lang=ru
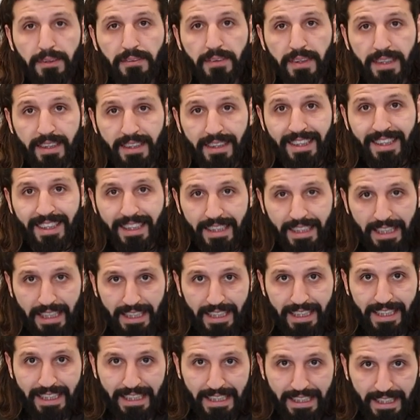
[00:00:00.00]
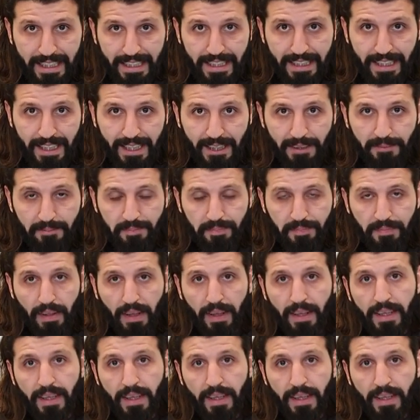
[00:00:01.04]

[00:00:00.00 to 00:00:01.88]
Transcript: Ну, привет, дорогие зрители!